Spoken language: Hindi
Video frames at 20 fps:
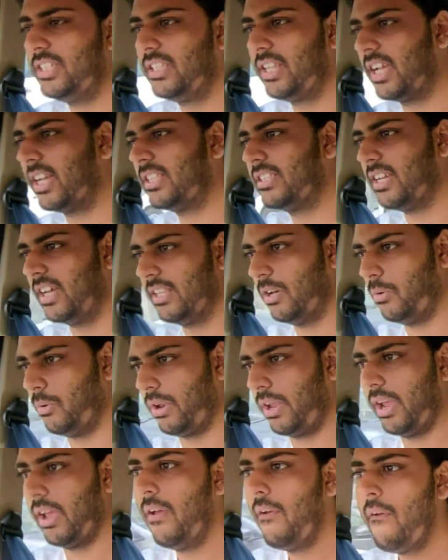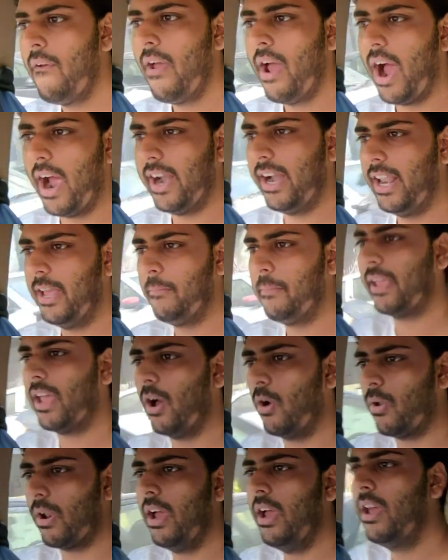चीज दिक्कत ज्यादा हो रही है आइडलिंग में
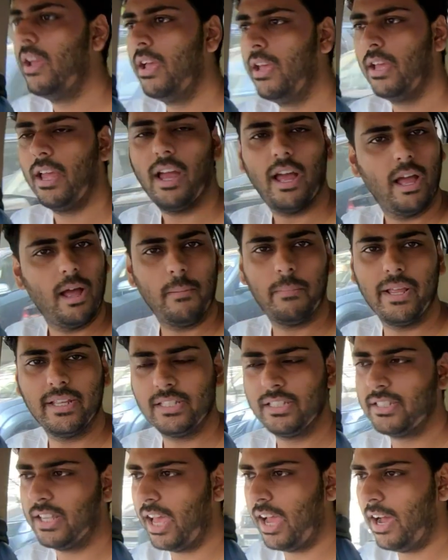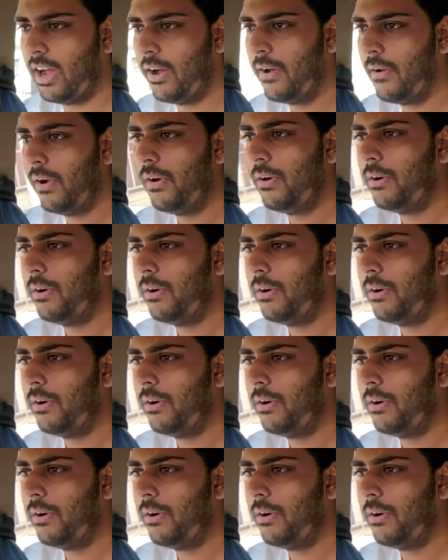क्या हो रहा है आपने ए चलाया